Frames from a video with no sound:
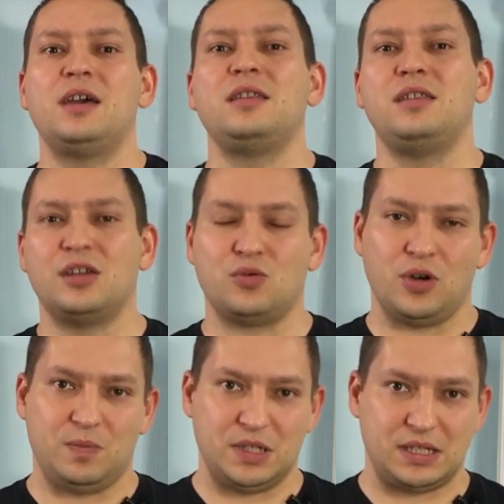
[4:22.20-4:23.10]
нету
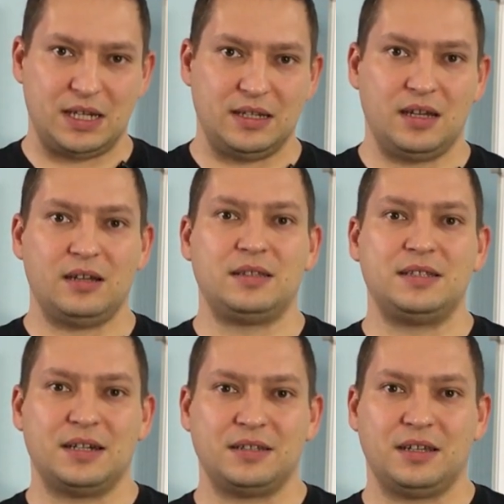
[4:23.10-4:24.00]
описания
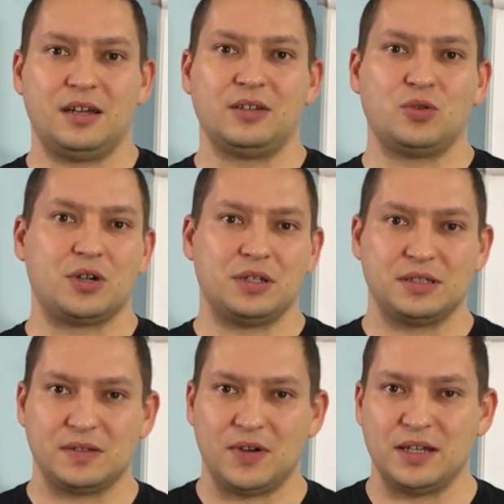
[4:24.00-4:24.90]
техники, которая
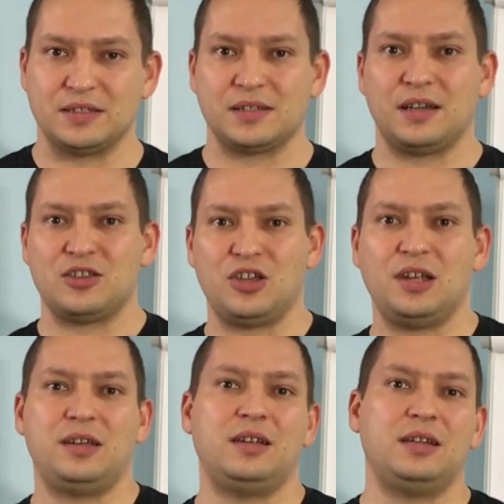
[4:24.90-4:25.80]
называется
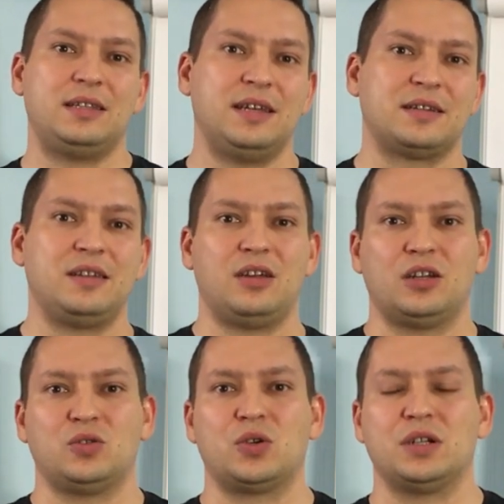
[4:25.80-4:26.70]
качели или техники,
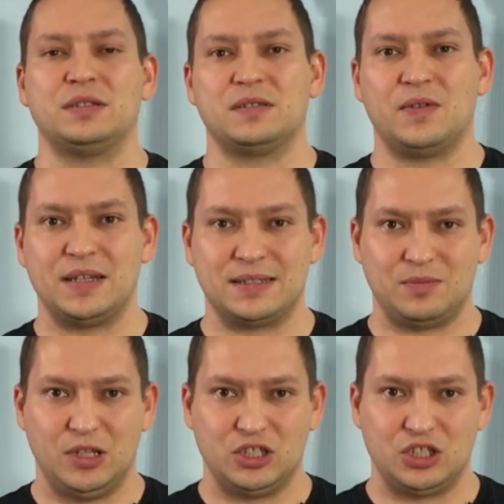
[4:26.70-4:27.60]
которая называется
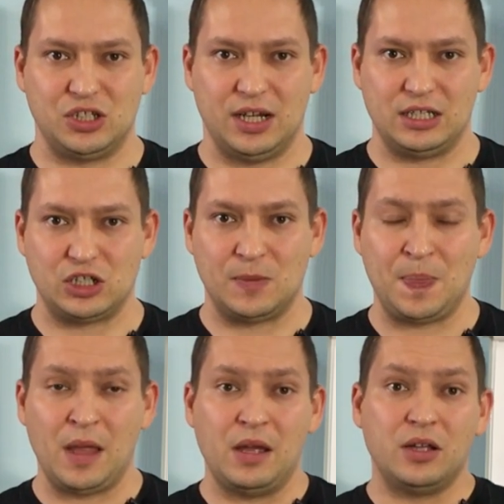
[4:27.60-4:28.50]
ближе-дальше.
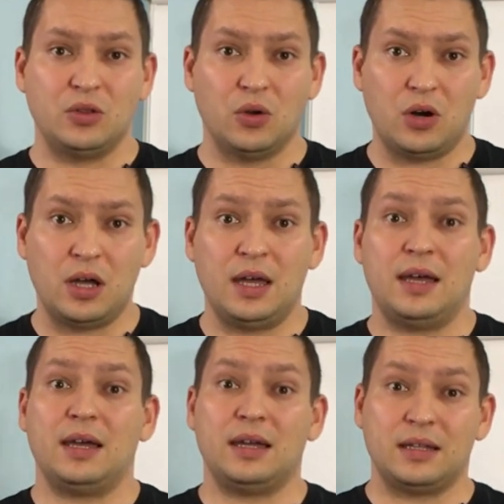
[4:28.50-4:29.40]
Но
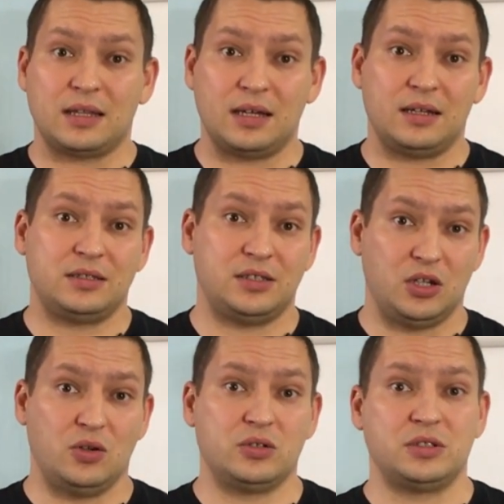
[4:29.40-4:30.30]
это
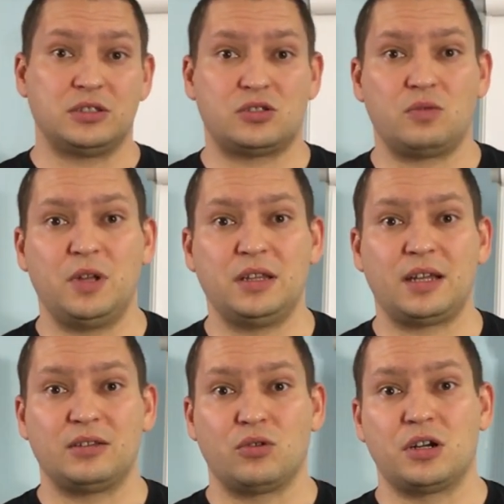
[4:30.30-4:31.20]
серьезный инструмент,
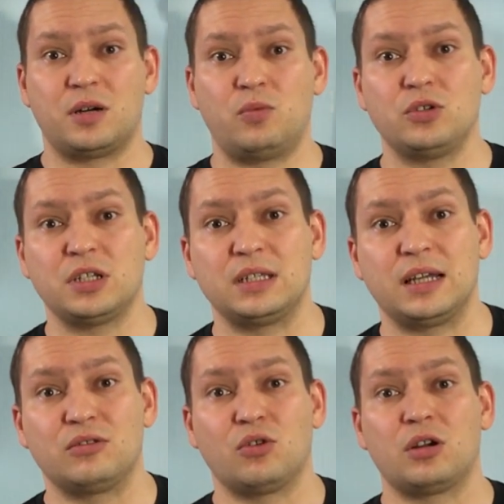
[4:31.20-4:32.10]
который работает,
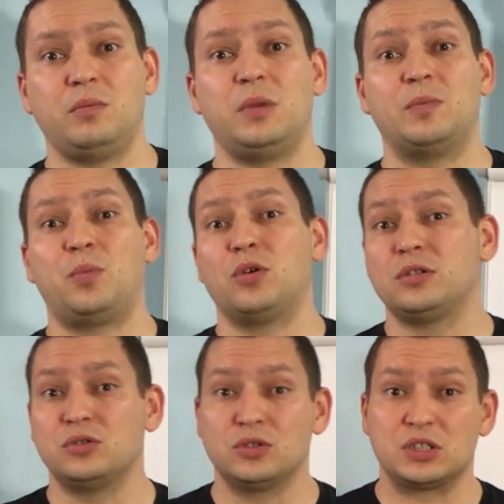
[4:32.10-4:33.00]
которыми
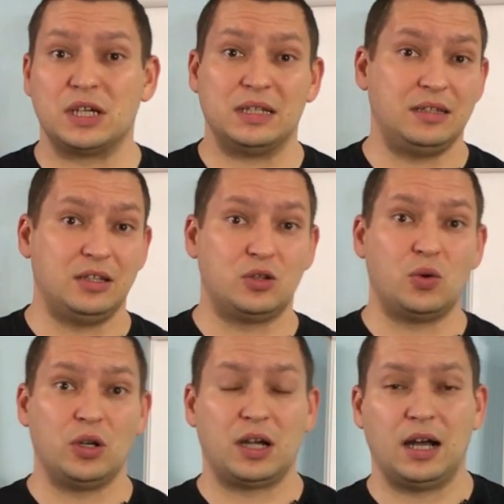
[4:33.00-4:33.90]
пользуются не
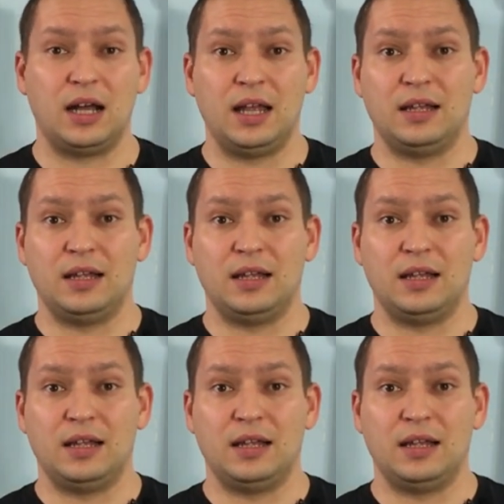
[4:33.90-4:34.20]
только